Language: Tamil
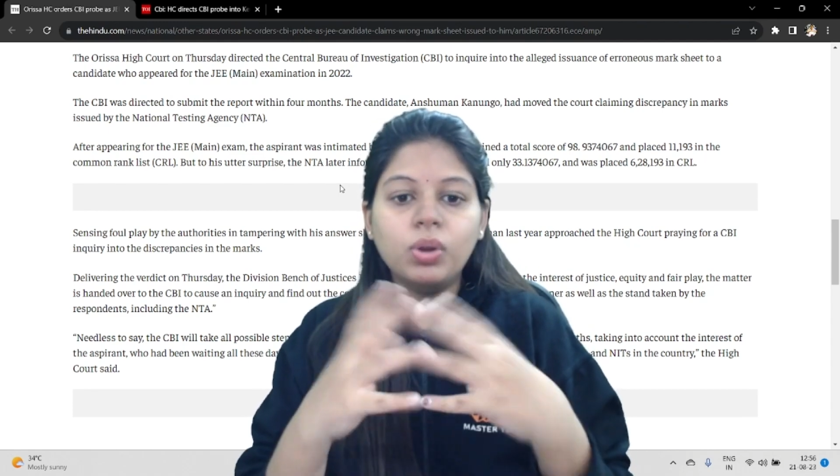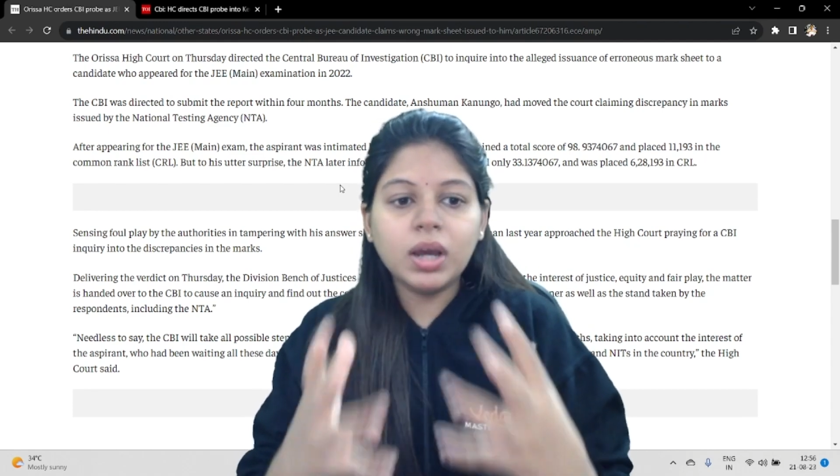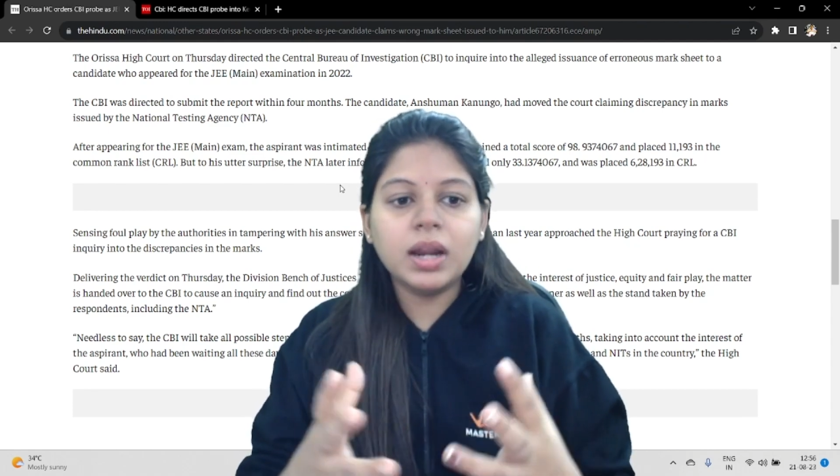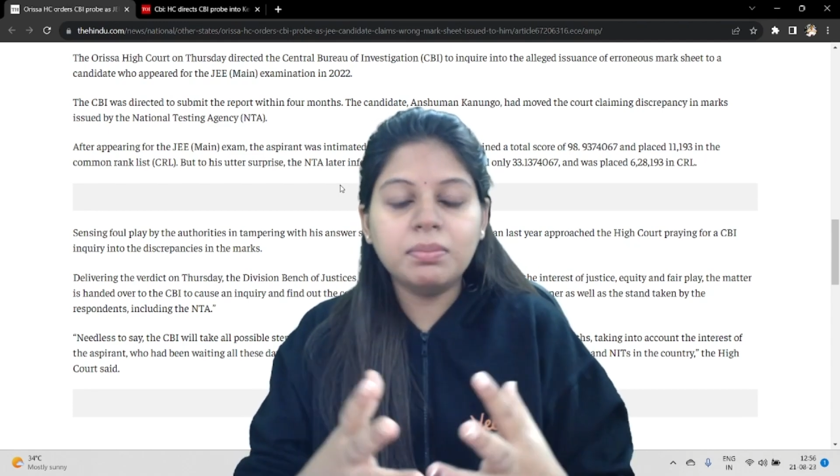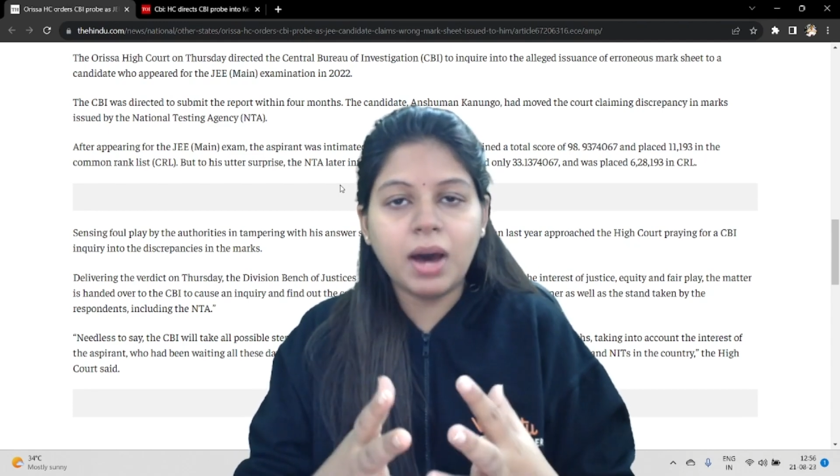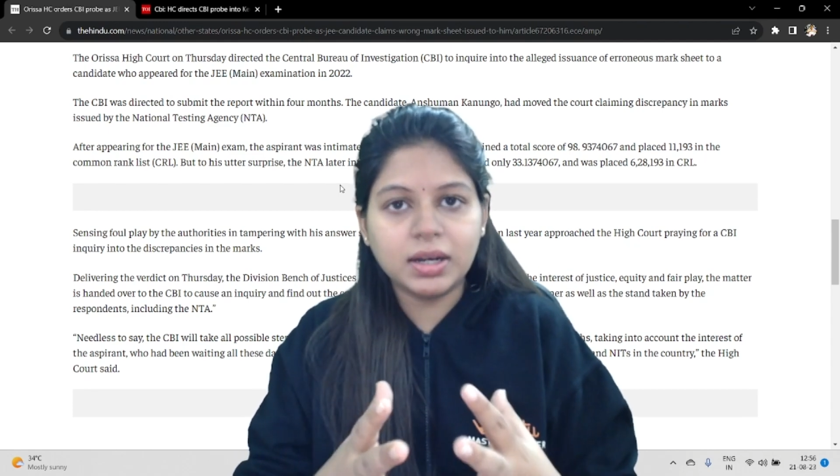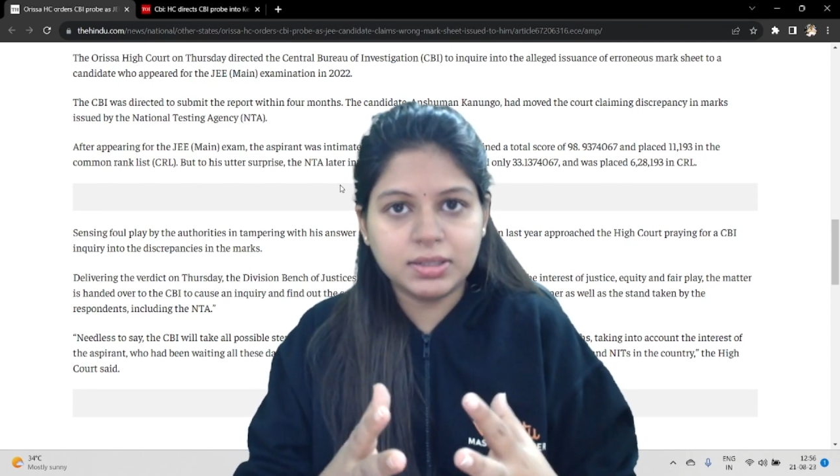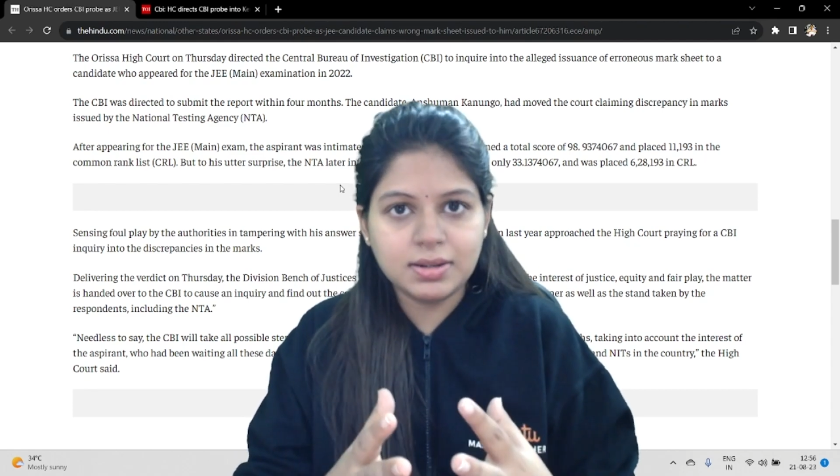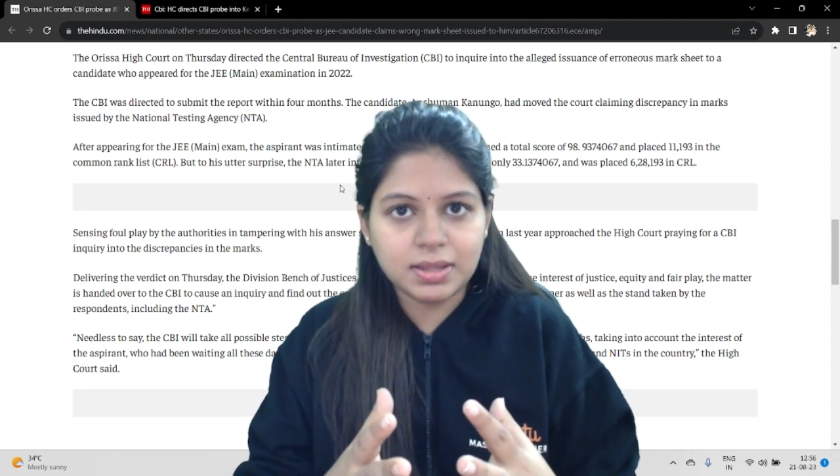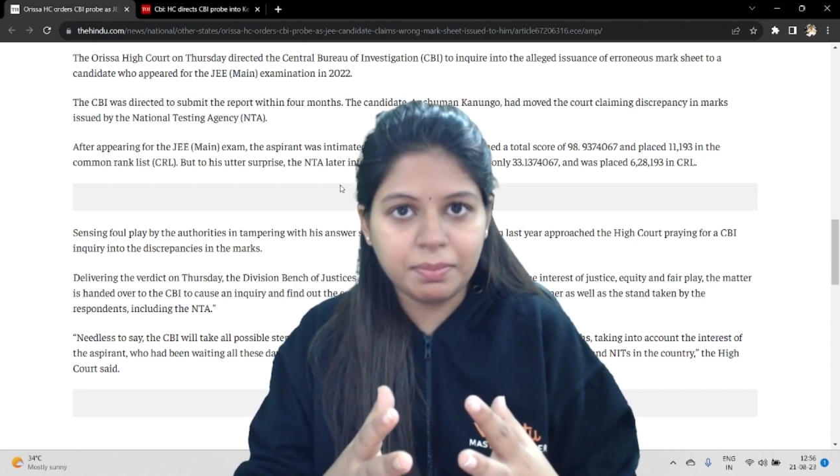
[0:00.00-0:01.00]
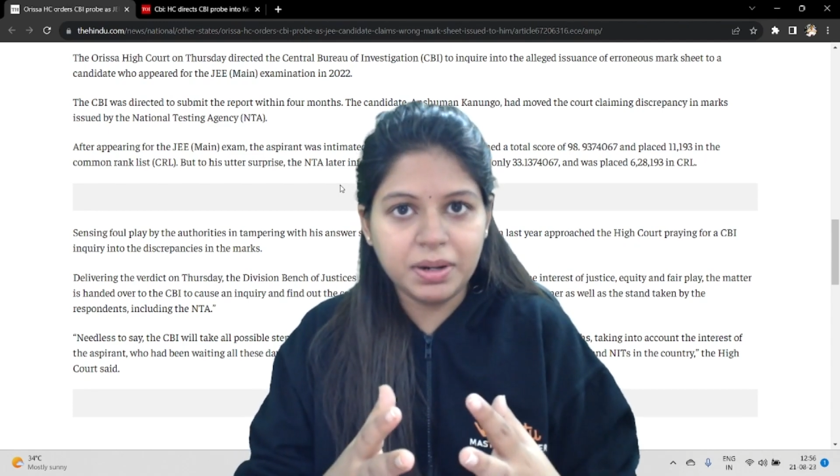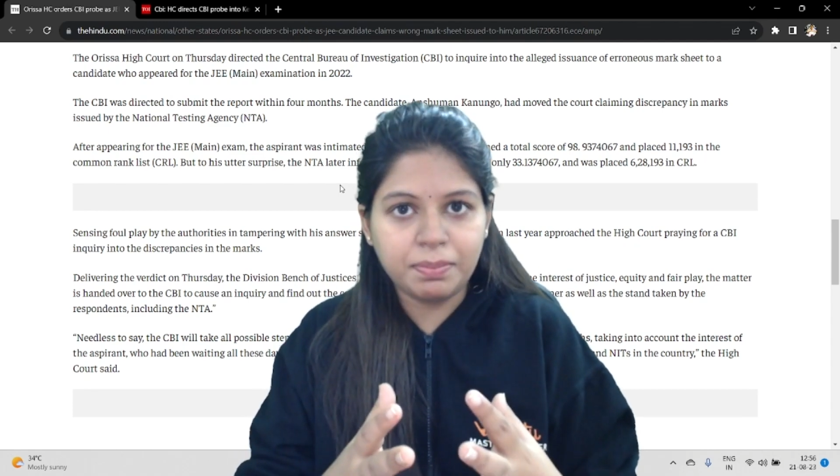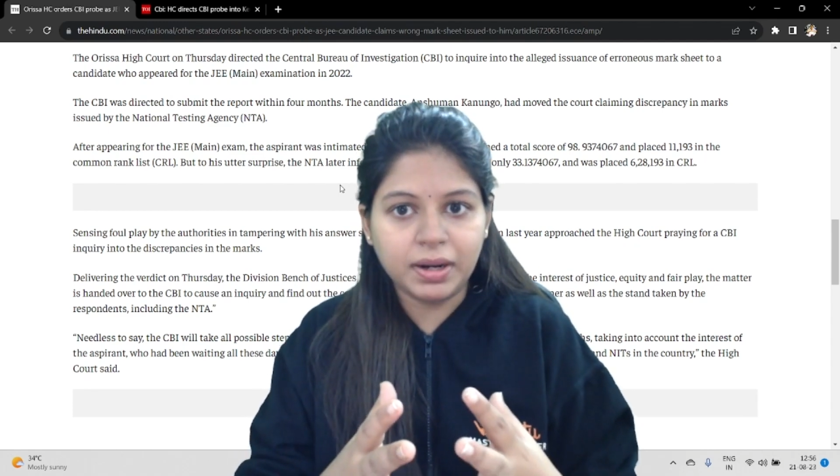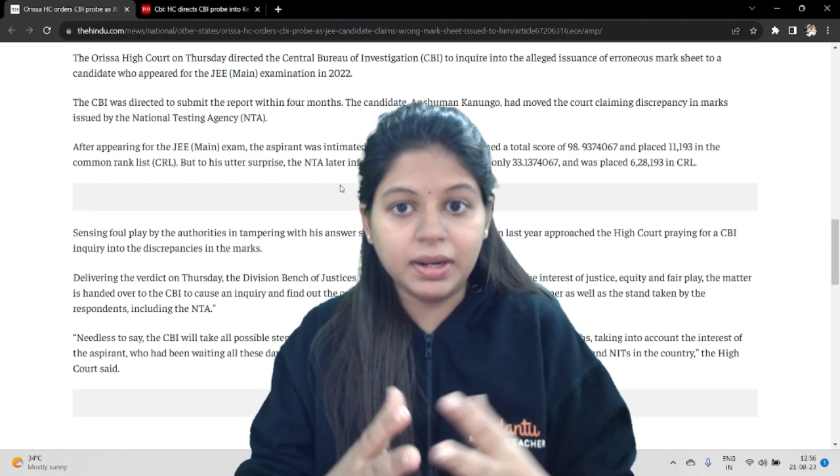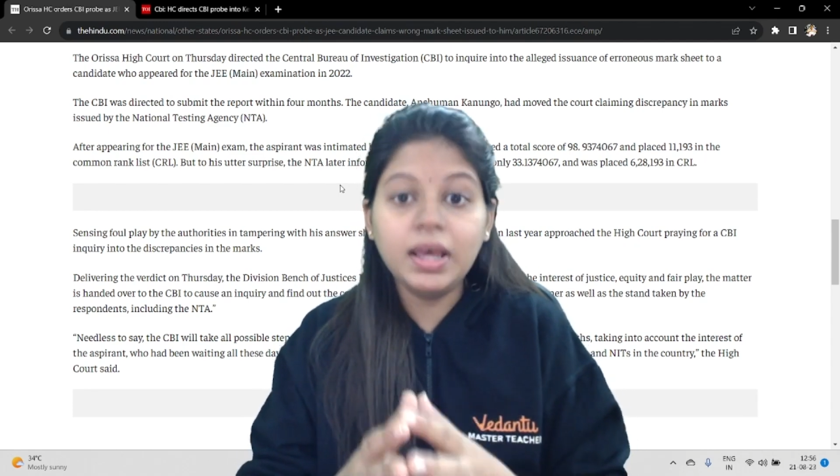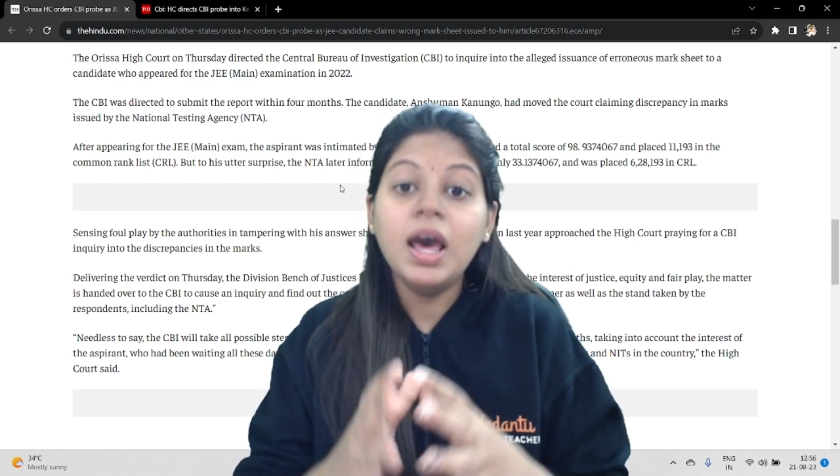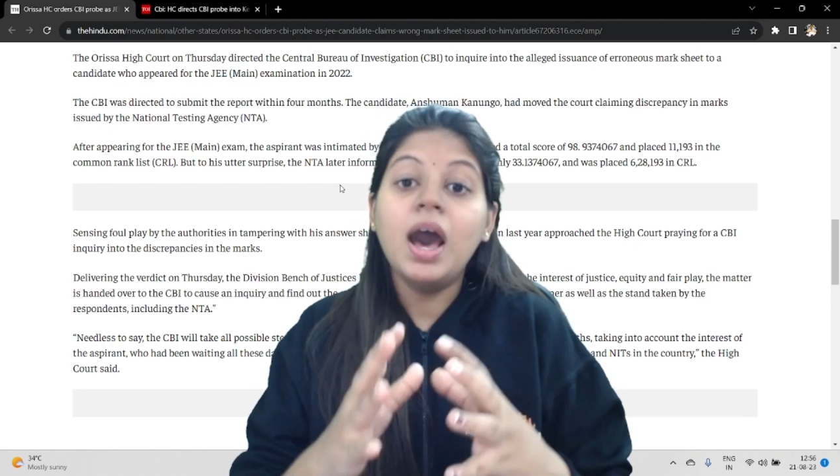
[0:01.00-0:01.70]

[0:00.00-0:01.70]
ஒழுங்கான மார்க் ஷீட் சப்மிட் பண்ணல